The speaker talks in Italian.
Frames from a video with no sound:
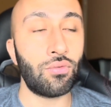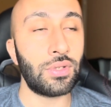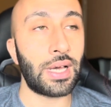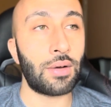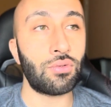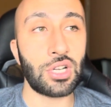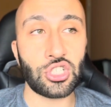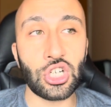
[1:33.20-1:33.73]

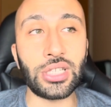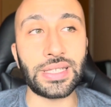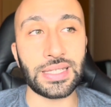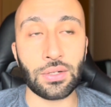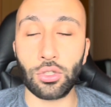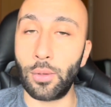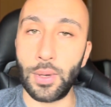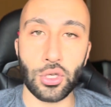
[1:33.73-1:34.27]
una, scelta
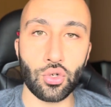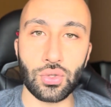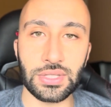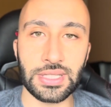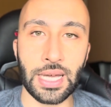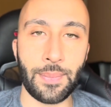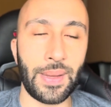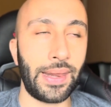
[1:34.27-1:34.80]
secondo me
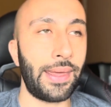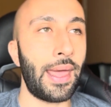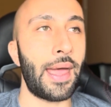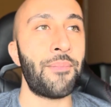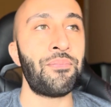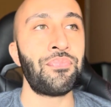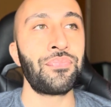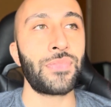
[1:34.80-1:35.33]
giusta perché
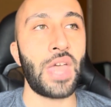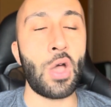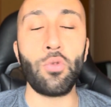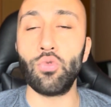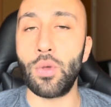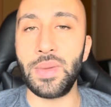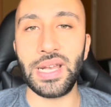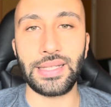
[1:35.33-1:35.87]
è un
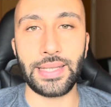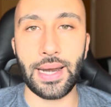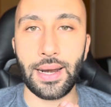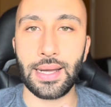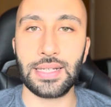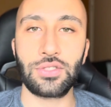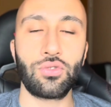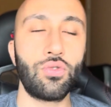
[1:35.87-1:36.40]
2003
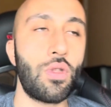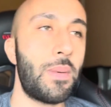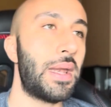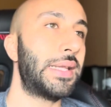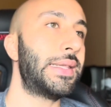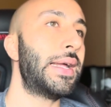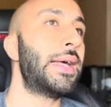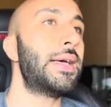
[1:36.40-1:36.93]
ragazzi, un
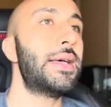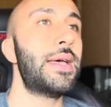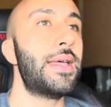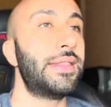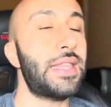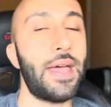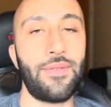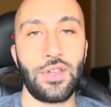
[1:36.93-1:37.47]
2003
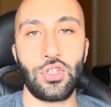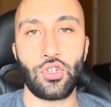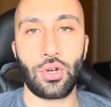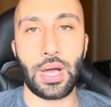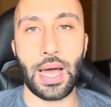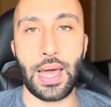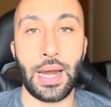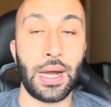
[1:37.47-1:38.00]
deve
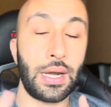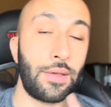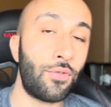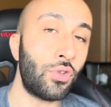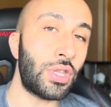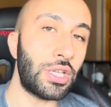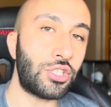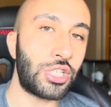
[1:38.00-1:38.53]
giocare.
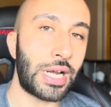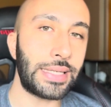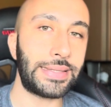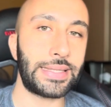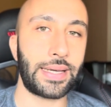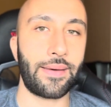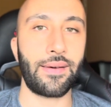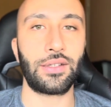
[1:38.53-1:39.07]
Rifiuta il
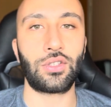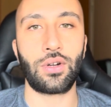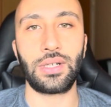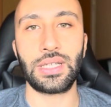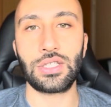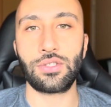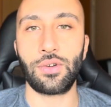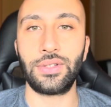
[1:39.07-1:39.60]
Chelsea che aveva trovato
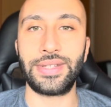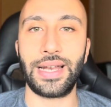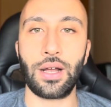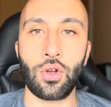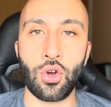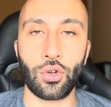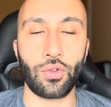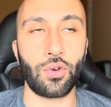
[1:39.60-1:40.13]
a sua volta
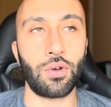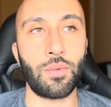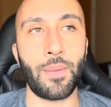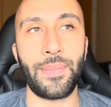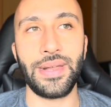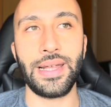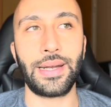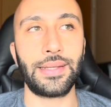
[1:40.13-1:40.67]
l'accordo col
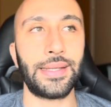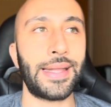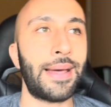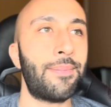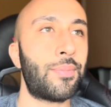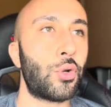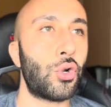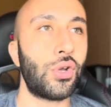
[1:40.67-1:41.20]
Montpellier da
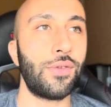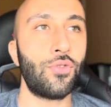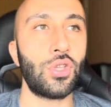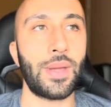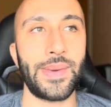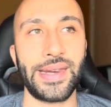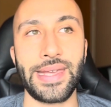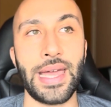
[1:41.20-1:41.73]
tempo, lo rifiuta
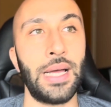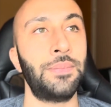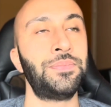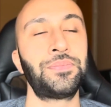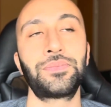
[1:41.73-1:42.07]
perché